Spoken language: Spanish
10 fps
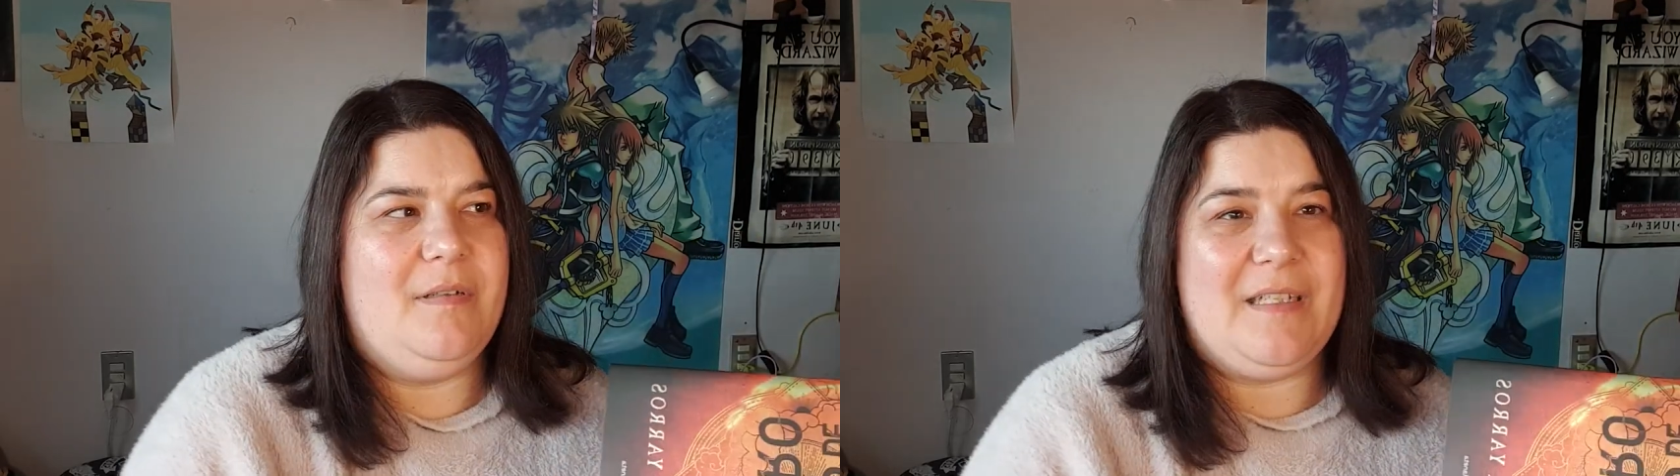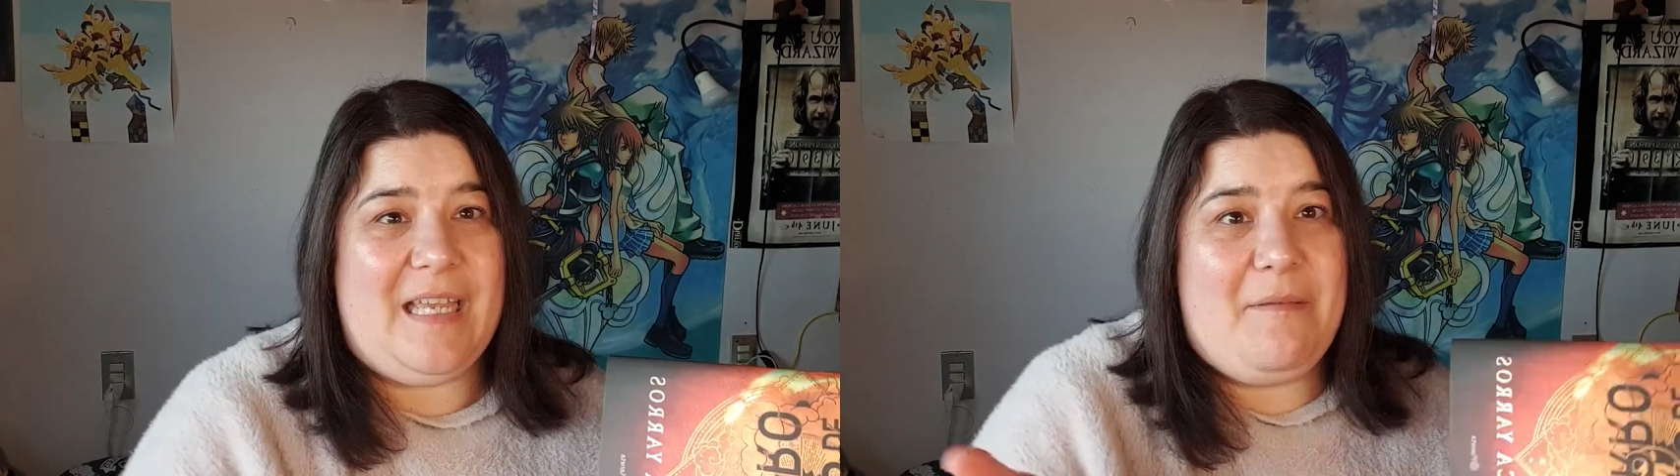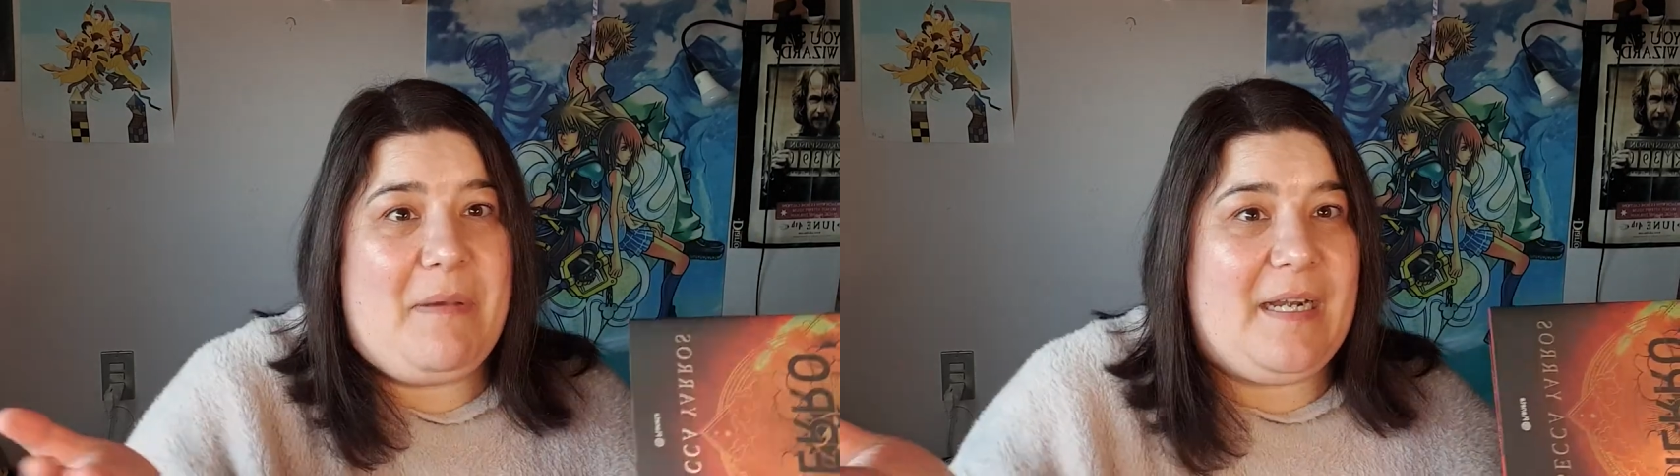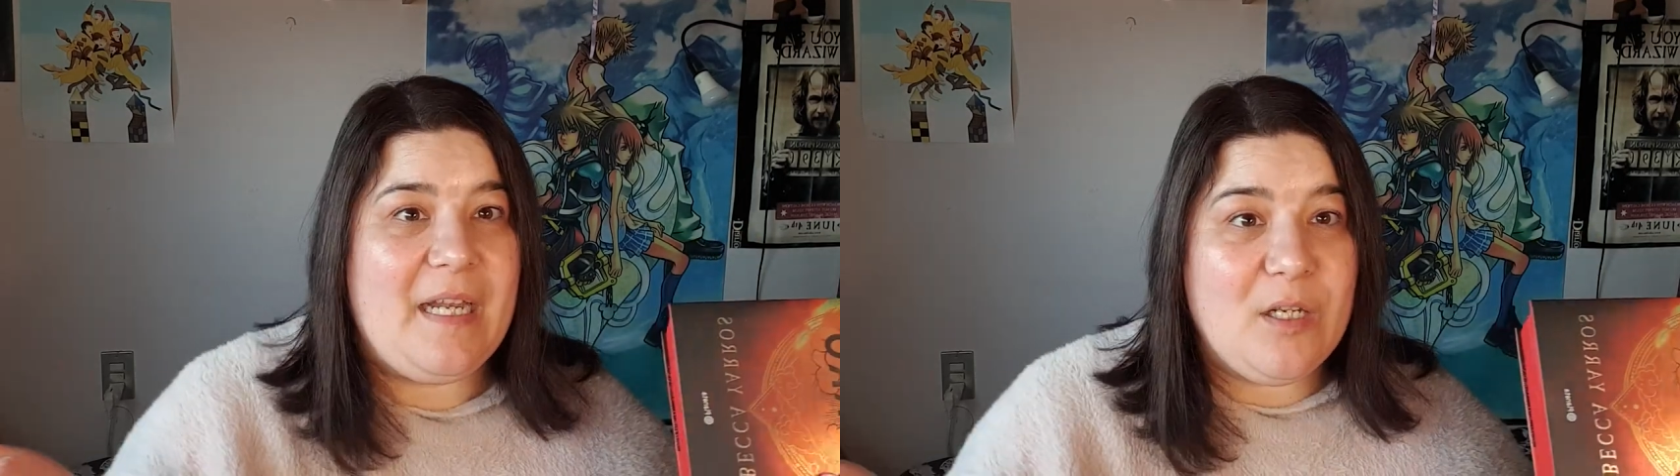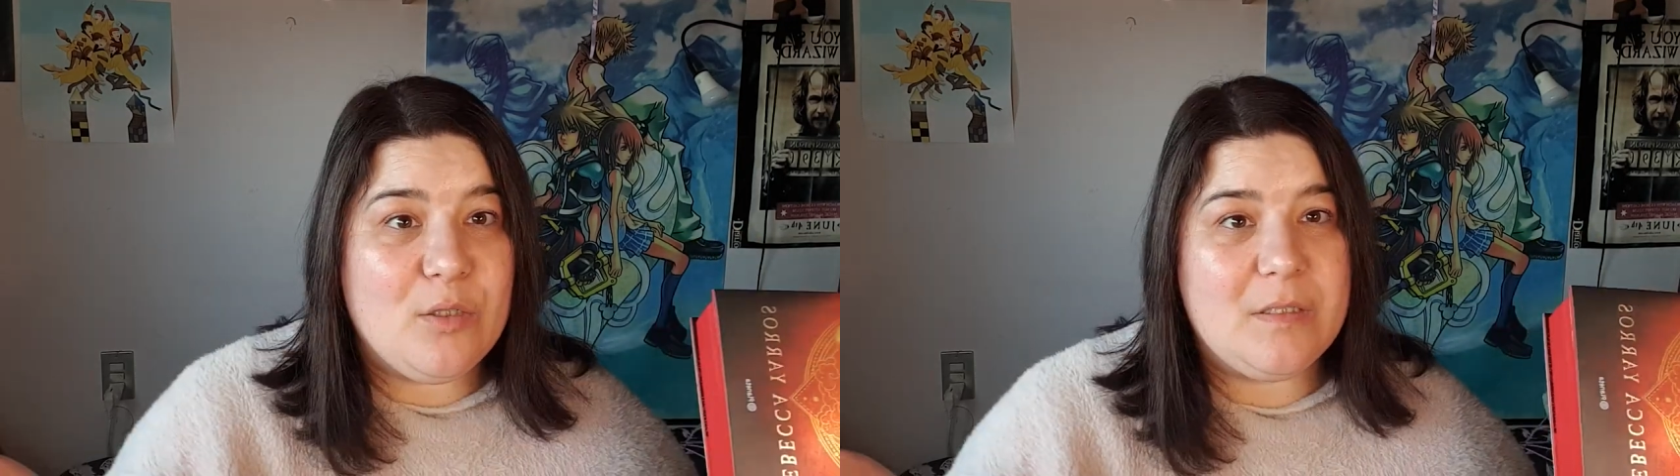que hay más
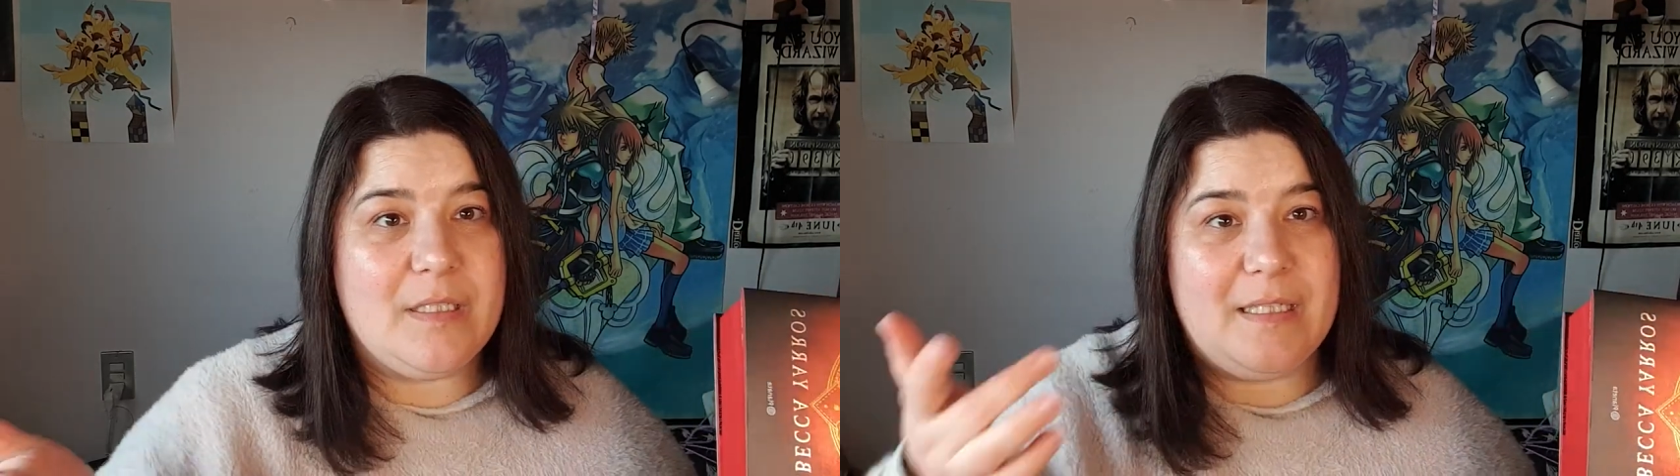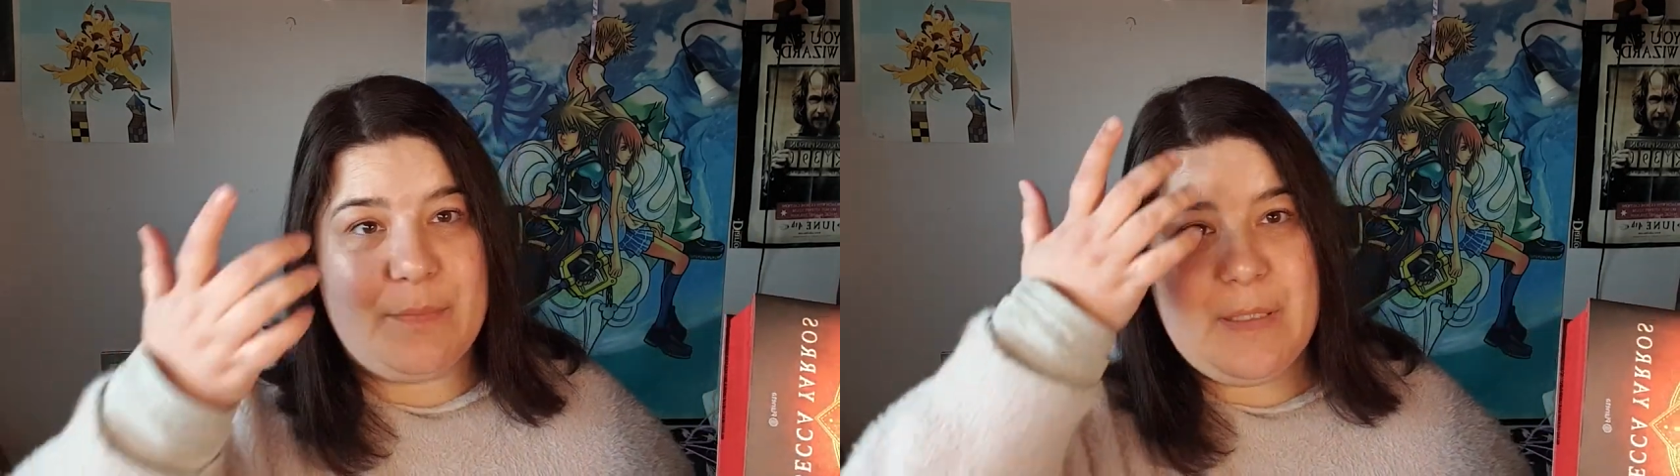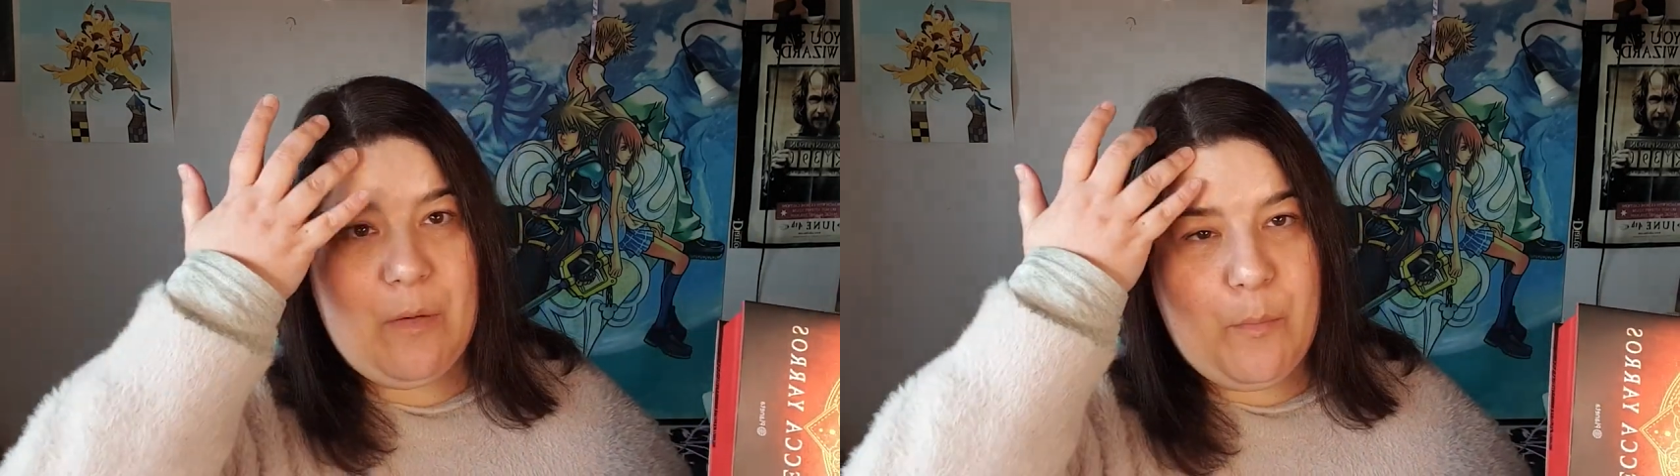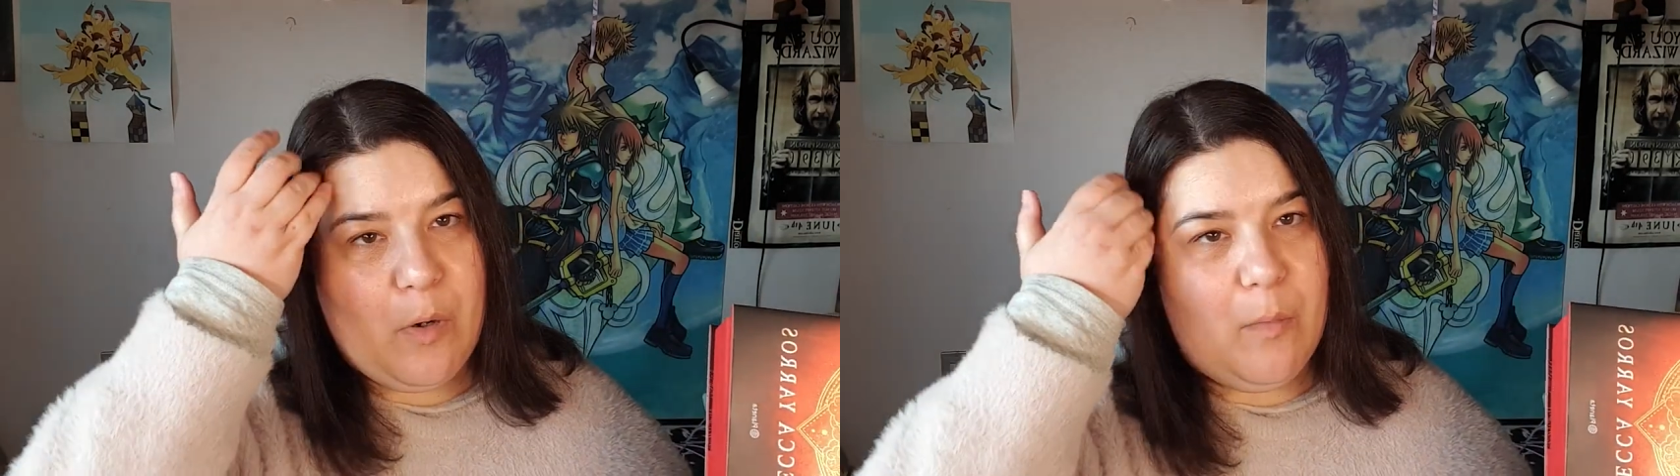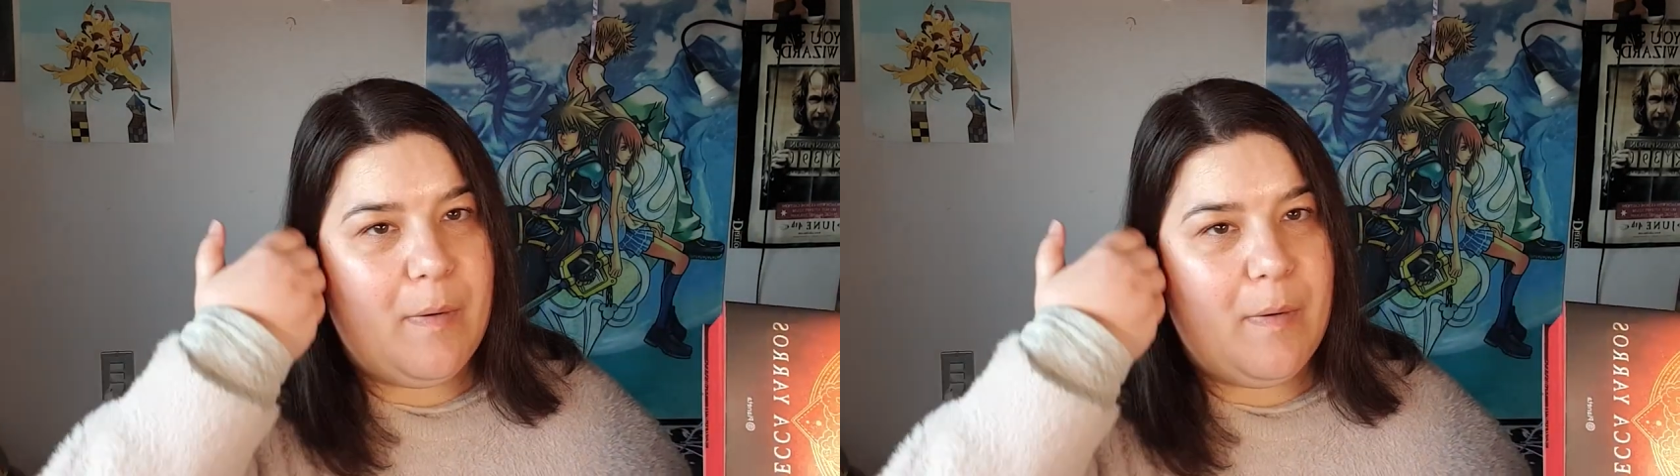reinos y te explica un poco cómo